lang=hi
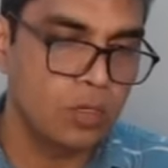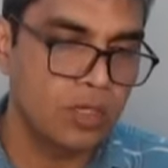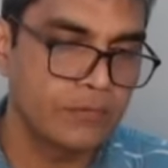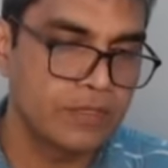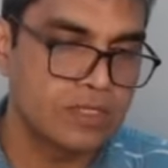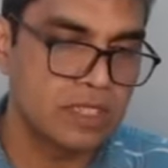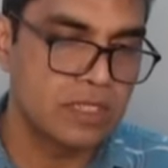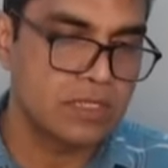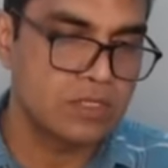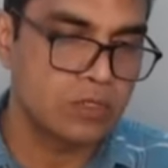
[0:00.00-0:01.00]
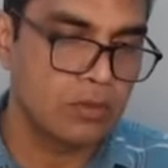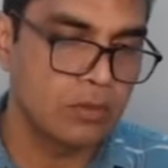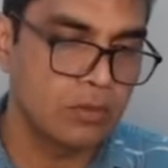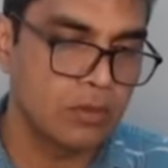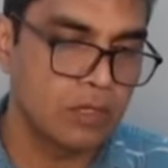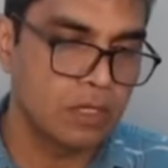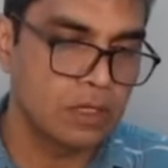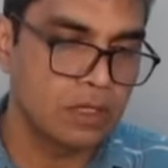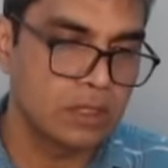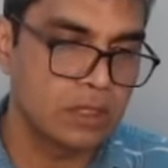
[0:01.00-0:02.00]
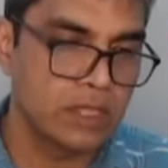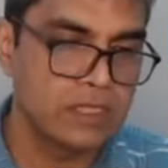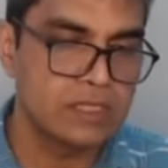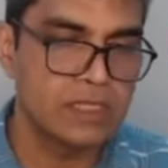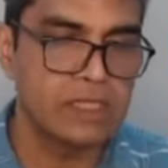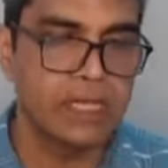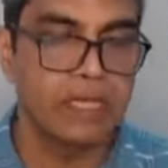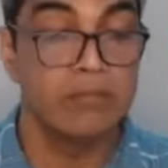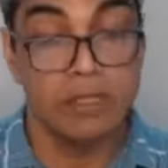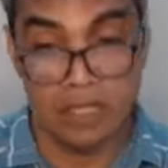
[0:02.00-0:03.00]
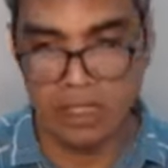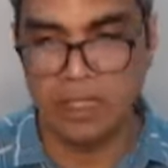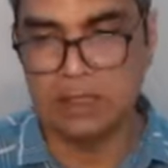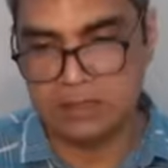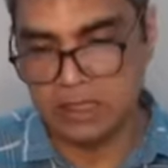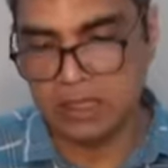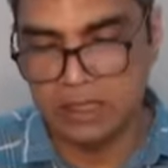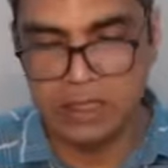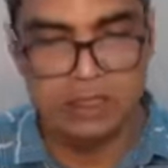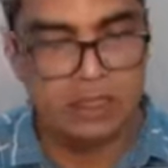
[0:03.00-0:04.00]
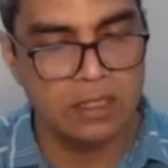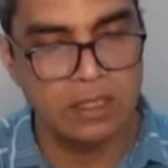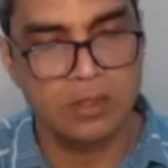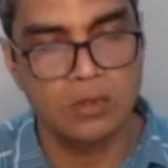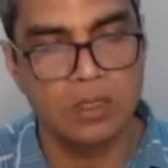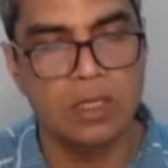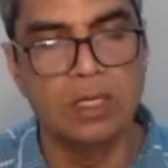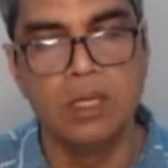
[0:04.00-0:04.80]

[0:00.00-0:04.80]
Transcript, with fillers: काफ़ी ज़्यादा स्ट्रॉन्ग करते ही चले जाएंगे मेरे ख्याल से आगे देखते हैं क्या होगा